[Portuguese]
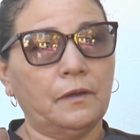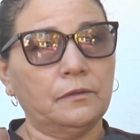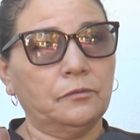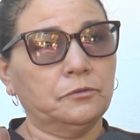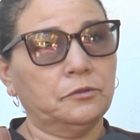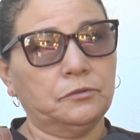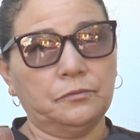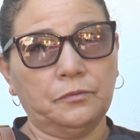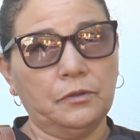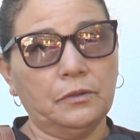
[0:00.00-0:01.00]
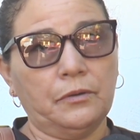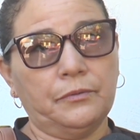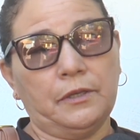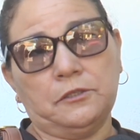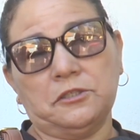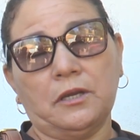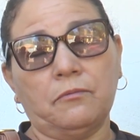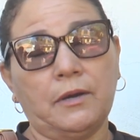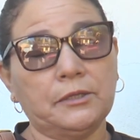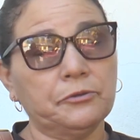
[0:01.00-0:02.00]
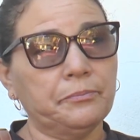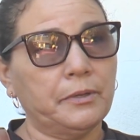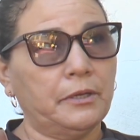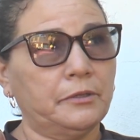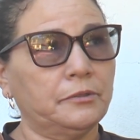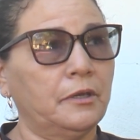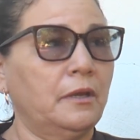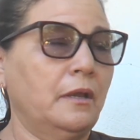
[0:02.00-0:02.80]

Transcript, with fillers: Aí eu disse, foi não. Ele checou é quatro empréstimo.